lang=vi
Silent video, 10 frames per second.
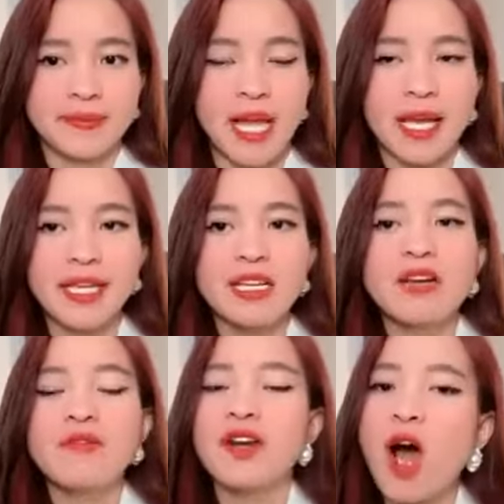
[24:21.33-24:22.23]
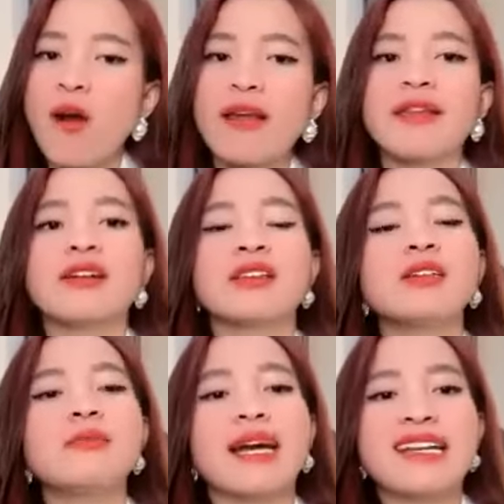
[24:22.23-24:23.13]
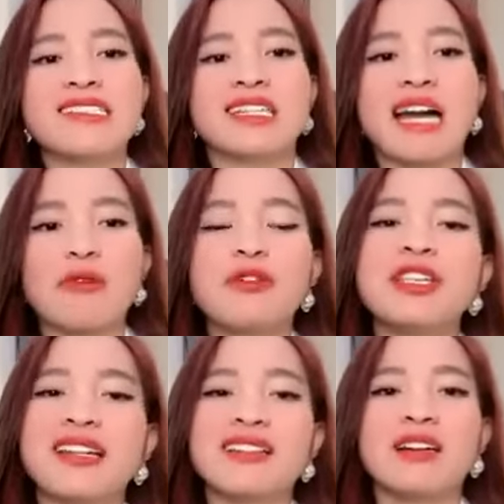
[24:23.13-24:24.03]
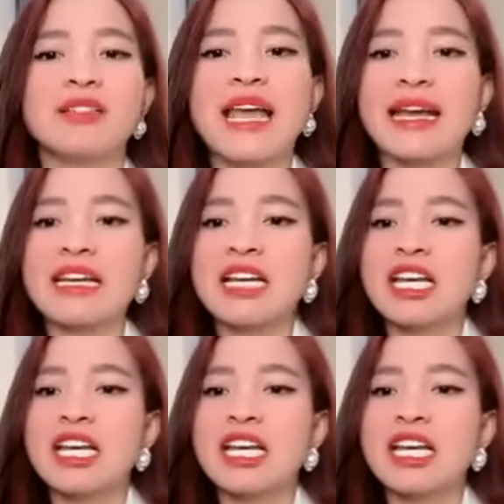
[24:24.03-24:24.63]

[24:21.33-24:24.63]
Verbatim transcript: Đấy, và đó là những cái thứ mà các anh chị cần phải dành thời gian